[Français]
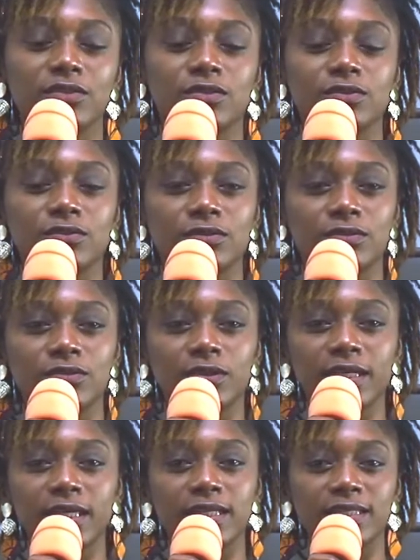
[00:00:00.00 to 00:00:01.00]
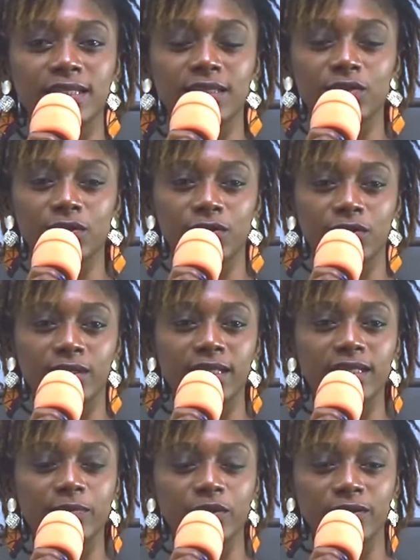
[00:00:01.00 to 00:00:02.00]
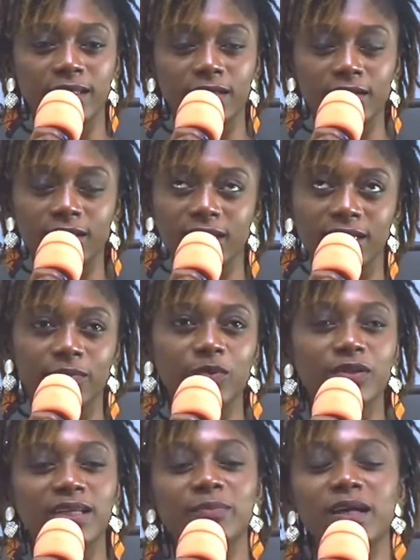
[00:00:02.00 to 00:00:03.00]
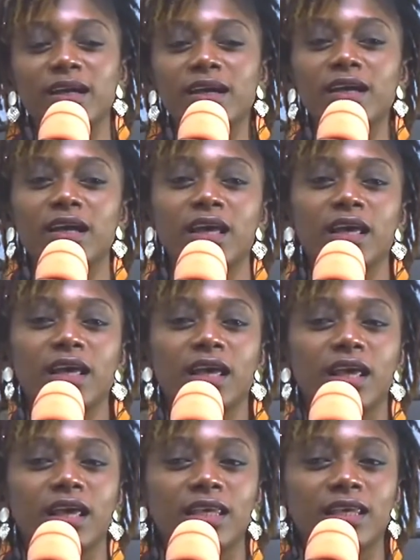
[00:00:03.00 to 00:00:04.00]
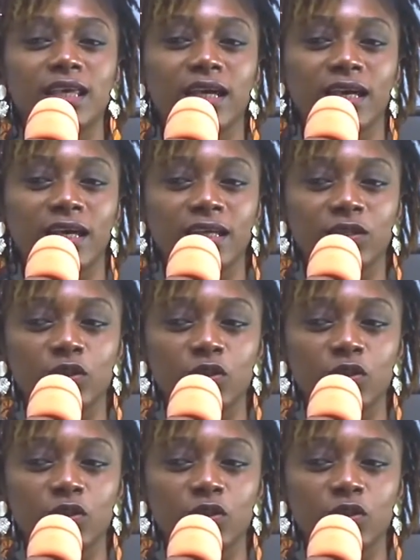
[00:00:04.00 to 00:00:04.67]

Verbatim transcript: de, du réalisateur euh, euh, Gladamon, Glemra, il y a